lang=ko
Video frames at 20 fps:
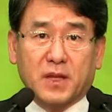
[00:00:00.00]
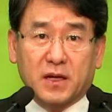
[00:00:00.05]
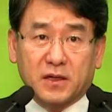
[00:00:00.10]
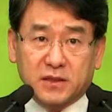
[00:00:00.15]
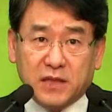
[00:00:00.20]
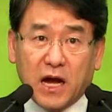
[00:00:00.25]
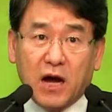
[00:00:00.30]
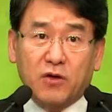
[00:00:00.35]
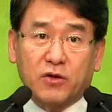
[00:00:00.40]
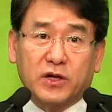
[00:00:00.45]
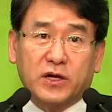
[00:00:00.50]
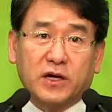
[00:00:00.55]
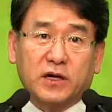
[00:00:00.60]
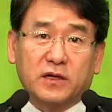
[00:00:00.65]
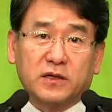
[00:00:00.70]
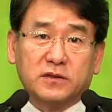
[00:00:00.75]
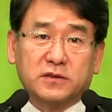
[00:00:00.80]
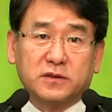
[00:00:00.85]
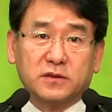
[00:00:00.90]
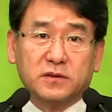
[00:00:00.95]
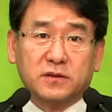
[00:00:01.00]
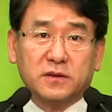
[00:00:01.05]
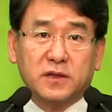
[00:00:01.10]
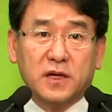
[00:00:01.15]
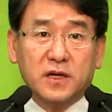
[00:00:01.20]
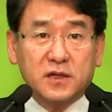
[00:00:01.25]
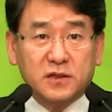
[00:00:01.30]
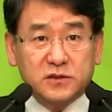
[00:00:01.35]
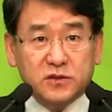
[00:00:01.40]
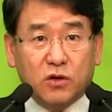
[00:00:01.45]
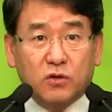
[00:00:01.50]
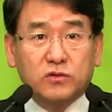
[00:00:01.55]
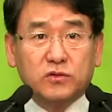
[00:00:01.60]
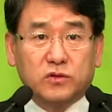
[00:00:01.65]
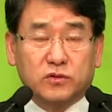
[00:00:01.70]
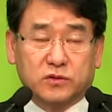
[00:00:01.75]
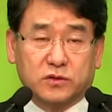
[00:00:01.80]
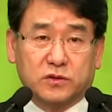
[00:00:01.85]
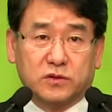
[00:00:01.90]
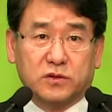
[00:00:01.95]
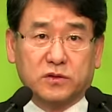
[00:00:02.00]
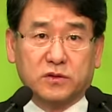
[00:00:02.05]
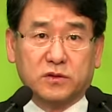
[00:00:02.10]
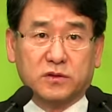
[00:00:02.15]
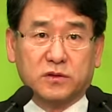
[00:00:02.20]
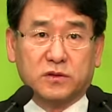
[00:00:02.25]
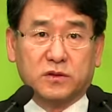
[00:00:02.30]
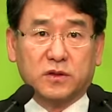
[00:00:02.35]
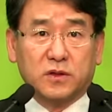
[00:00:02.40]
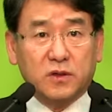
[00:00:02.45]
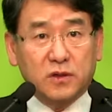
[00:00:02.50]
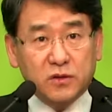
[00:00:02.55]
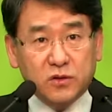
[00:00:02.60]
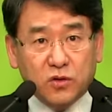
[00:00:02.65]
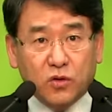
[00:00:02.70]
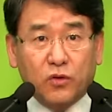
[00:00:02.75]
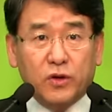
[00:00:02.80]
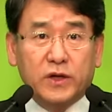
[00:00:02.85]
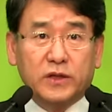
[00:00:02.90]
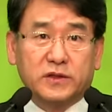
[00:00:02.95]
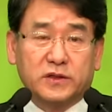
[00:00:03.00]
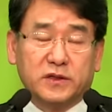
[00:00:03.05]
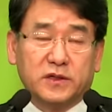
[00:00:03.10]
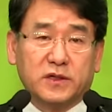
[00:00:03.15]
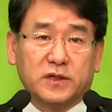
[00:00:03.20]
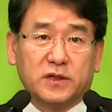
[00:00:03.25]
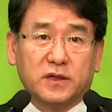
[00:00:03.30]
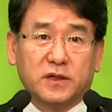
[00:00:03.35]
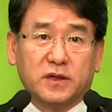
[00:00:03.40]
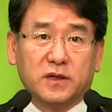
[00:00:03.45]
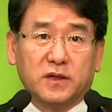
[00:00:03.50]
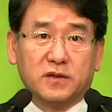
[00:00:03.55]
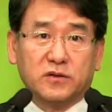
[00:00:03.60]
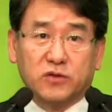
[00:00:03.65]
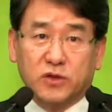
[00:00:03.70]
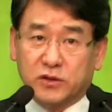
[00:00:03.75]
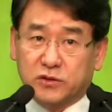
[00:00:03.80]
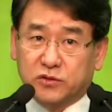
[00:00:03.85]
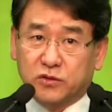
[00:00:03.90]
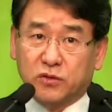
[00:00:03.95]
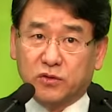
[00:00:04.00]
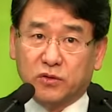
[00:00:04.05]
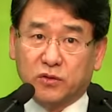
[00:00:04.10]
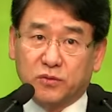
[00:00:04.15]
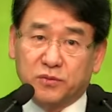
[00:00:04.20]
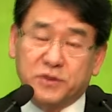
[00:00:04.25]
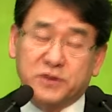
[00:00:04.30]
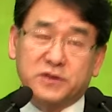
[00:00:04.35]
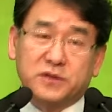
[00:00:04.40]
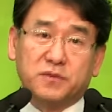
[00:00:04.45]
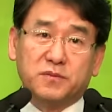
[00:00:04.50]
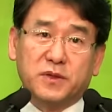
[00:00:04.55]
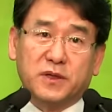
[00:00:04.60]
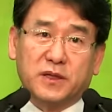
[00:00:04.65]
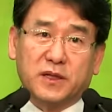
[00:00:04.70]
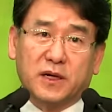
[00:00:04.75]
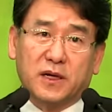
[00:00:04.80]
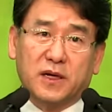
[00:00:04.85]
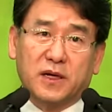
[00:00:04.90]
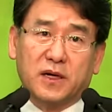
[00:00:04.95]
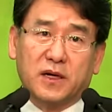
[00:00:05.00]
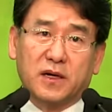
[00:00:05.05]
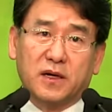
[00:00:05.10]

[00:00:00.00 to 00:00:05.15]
다윗과 같은 성도들 교회들이 될 줄로 믿습니다.